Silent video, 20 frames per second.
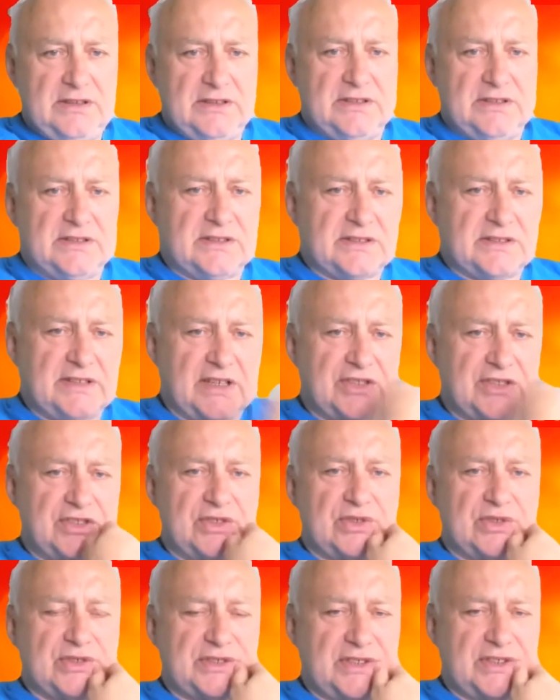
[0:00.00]
Także
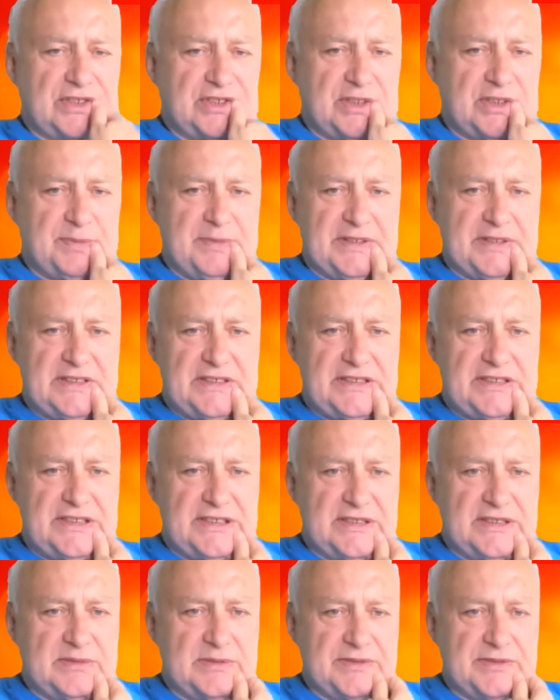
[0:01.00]
ruch skoczek
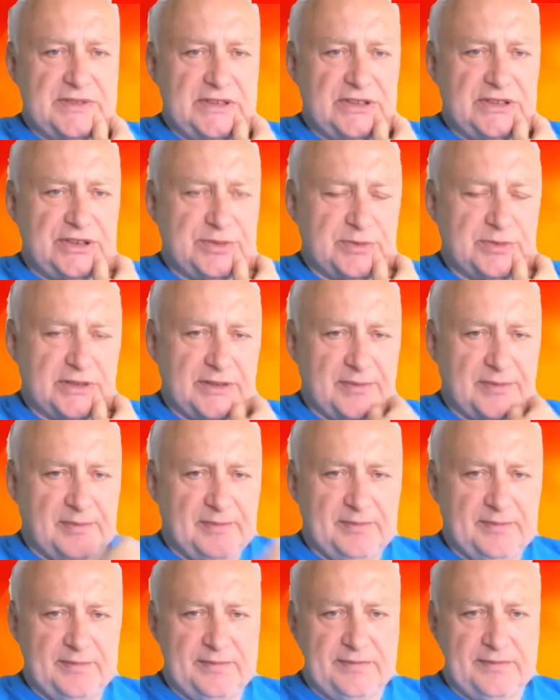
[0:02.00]
BD7 mówiliśmy.
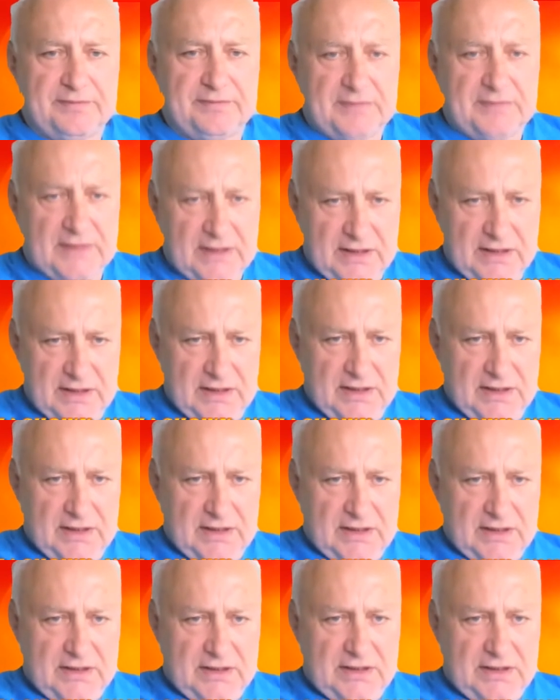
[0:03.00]

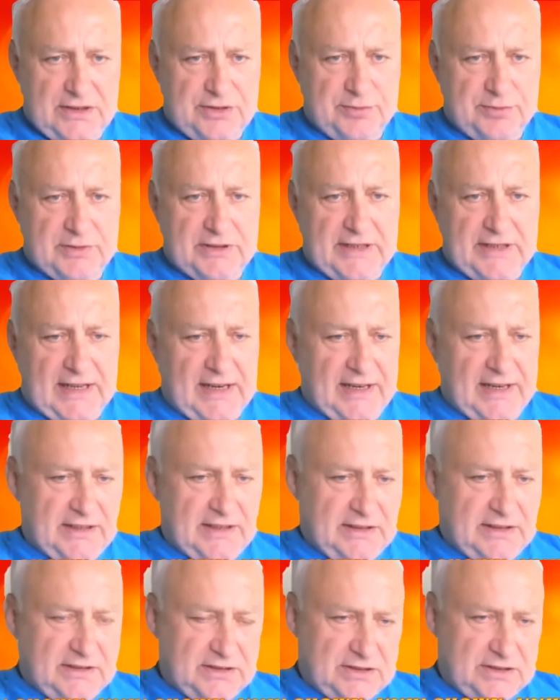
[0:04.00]
Idźmy dalej,
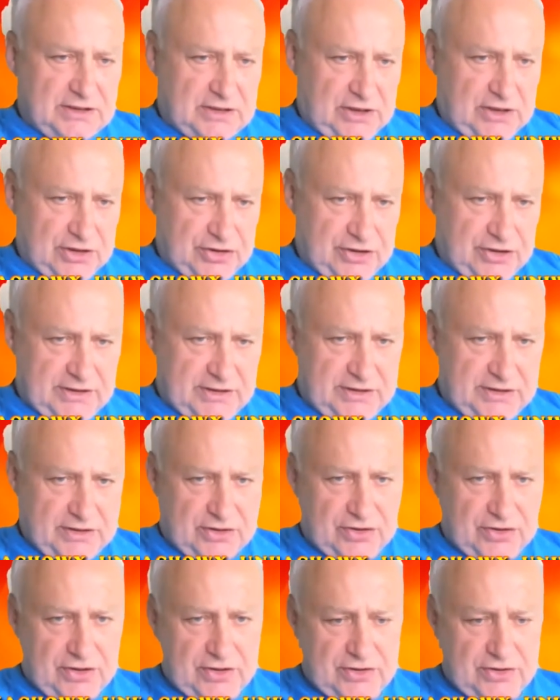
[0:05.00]
skoczek
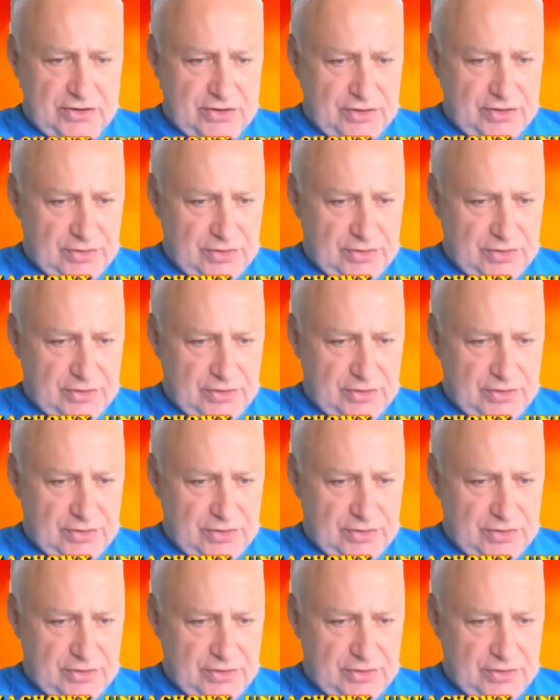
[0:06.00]
C6.